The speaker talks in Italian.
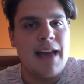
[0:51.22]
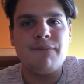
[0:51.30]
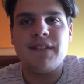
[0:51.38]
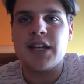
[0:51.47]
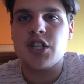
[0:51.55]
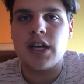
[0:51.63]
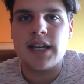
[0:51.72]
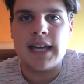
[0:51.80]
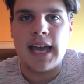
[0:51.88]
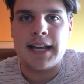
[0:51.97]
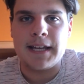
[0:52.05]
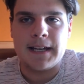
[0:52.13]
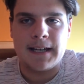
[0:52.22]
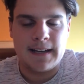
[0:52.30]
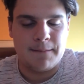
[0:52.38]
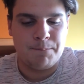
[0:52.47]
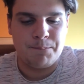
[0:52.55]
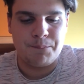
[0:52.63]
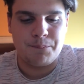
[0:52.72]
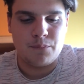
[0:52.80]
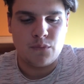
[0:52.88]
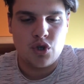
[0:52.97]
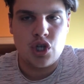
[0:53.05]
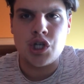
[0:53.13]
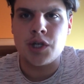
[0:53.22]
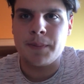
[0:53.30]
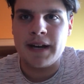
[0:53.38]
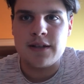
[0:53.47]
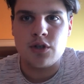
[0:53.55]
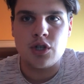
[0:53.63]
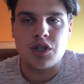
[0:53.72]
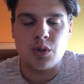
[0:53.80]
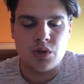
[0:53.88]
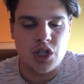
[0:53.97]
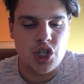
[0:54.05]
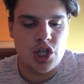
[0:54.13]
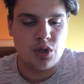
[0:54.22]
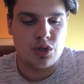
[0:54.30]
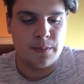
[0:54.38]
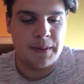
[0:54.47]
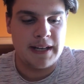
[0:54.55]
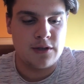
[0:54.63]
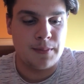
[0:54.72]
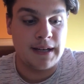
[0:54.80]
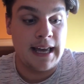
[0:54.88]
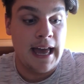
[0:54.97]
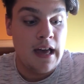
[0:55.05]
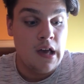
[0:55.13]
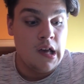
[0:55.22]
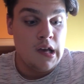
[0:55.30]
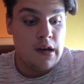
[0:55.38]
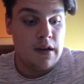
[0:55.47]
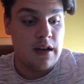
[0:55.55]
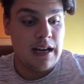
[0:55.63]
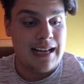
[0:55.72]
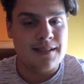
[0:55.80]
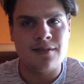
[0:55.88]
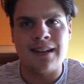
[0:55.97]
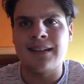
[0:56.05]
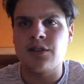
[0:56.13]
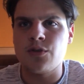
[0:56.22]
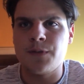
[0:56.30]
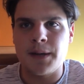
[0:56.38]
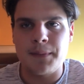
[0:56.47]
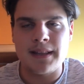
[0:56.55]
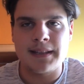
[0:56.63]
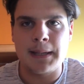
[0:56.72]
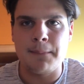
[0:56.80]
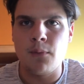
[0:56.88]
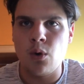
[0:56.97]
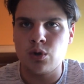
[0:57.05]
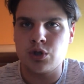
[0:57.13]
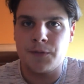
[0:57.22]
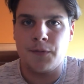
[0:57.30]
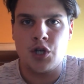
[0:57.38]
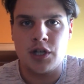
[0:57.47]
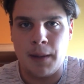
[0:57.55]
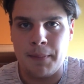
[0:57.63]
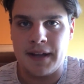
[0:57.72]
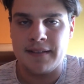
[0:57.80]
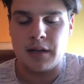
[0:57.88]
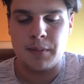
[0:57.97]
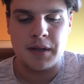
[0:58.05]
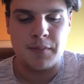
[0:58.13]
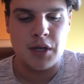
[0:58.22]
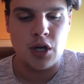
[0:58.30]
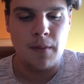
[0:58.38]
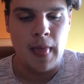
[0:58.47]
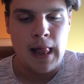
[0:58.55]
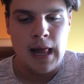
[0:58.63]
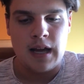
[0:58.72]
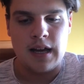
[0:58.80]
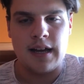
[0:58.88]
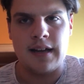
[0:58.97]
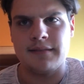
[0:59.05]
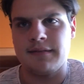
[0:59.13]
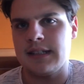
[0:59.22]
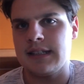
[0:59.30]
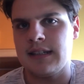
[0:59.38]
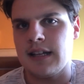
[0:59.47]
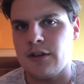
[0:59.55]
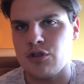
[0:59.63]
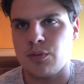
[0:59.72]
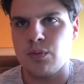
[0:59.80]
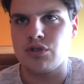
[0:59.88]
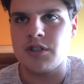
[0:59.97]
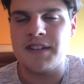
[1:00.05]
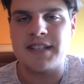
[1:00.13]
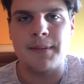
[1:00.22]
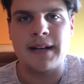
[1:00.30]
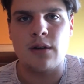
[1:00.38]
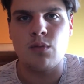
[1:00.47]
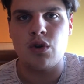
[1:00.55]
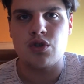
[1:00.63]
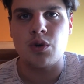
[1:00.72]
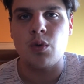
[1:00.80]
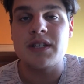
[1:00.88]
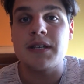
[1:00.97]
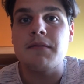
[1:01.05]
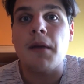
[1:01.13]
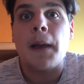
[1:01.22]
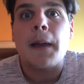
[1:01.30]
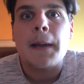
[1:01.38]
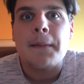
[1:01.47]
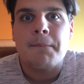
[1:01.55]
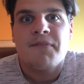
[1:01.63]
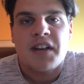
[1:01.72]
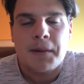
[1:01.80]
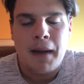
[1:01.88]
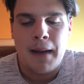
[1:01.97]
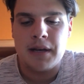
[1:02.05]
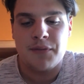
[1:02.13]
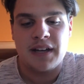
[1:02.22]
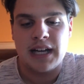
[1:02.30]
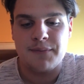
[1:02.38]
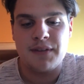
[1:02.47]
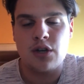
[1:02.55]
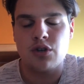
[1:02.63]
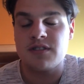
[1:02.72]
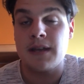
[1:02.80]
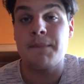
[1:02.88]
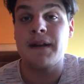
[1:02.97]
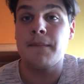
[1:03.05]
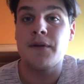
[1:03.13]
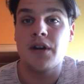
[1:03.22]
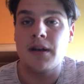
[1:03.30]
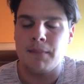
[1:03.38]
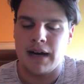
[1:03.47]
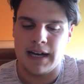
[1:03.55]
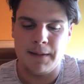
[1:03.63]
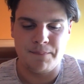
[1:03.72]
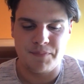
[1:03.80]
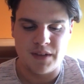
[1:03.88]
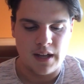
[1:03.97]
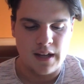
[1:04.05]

E invece ieri ehm, ci ha sorpreso, i nostri cugini ci hanno sorpreso perché eh, Lazio e Tanatos sono veramente molto difficili da prendere per mio, eh, dal nostro punto di vista, perché comunque sono quasi infermabili, figa, le vincono sempre nel bene o nel male